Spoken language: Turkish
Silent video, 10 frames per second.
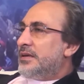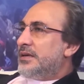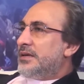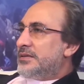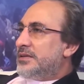
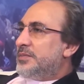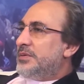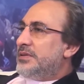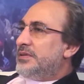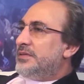eğer
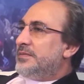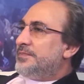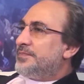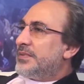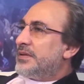biri
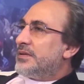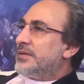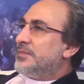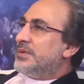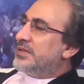
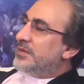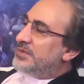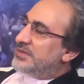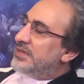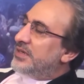bir de
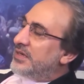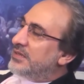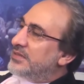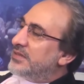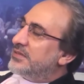bize en
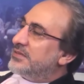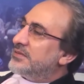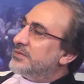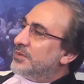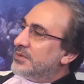yakın
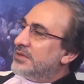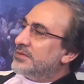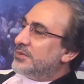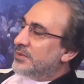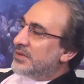olan
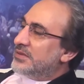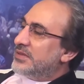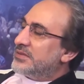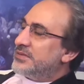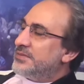olanlar
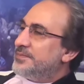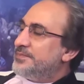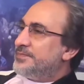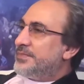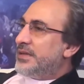
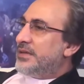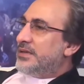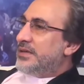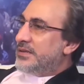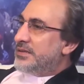
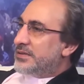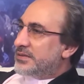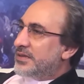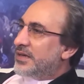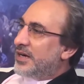eğer
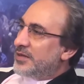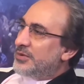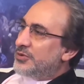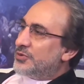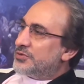
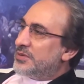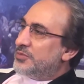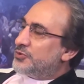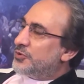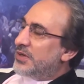kaybediyorsa bu
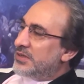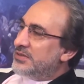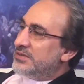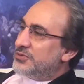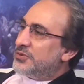çok ağır,
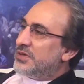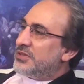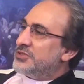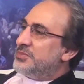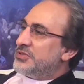çok
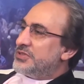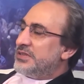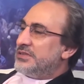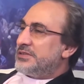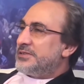acı bir
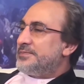şeydir.